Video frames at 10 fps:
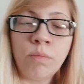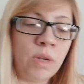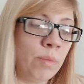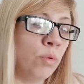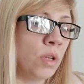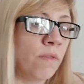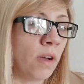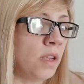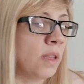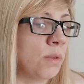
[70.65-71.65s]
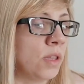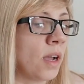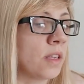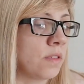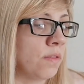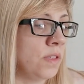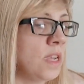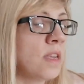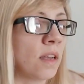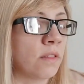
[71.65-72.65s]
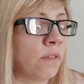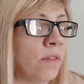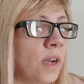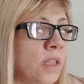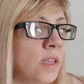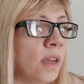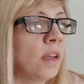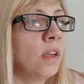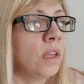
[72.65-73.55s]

и буду они выходить там где-то раз в день, раз в два дня,